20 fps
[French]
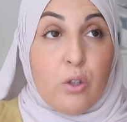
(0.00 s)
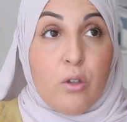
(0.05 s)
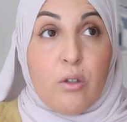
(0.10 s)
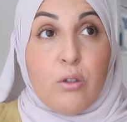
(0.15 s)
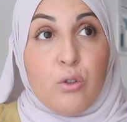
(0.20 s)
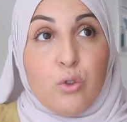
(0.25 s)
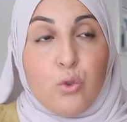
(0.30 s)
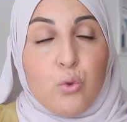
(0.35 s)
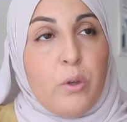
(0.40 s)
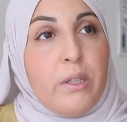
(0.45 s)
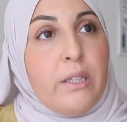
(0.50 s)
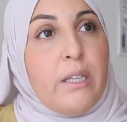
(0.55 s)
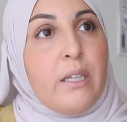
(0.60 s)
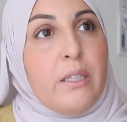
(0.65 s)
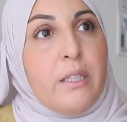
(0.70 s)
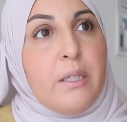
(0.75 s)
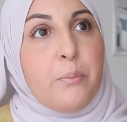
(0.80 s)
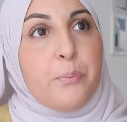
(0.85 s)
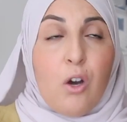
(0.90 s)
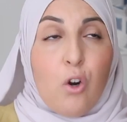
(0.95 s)
en juin
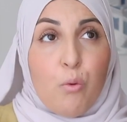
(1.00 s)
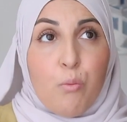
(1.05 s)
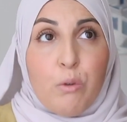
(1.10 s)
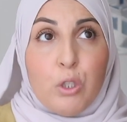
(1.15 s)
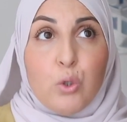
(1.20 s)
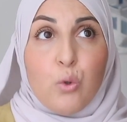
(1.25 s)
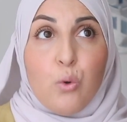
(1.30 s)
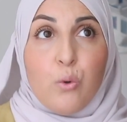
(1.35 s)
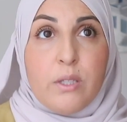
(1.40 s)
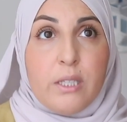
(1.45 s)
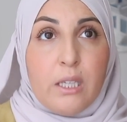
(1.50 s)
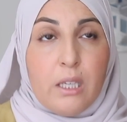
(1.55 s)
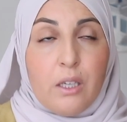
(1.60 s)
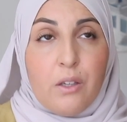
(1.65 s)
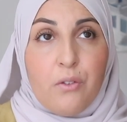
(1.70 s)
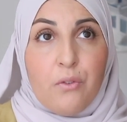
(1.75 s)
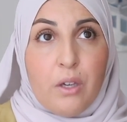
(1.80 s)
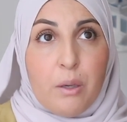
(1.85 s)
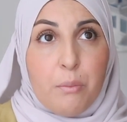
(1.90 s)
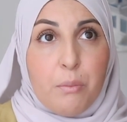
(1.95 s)
dernier. Alors moi, je
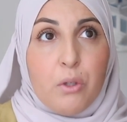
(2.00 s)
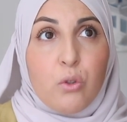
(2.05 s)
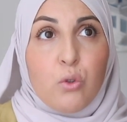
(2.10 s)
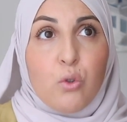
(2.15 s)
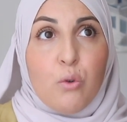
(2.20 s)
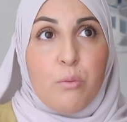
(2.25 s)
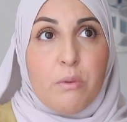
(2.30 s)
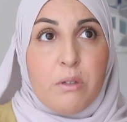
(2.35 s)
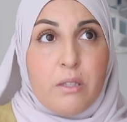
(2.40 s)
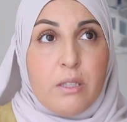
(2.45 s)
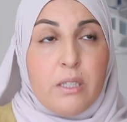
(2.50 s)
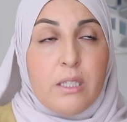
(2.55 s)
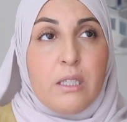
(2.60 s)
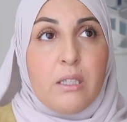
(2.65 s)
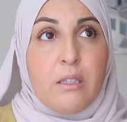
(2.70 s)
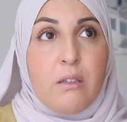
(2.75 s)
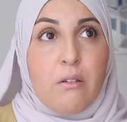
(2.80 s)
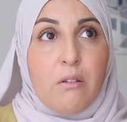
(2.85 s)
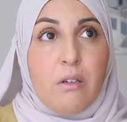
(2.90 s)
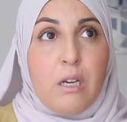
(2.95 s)
conseillerais vraiment de
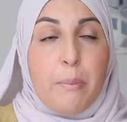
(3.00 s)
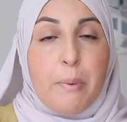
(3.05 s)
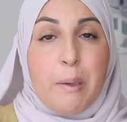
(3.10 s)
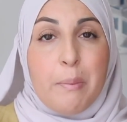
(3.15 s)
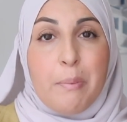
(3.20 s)
commencer la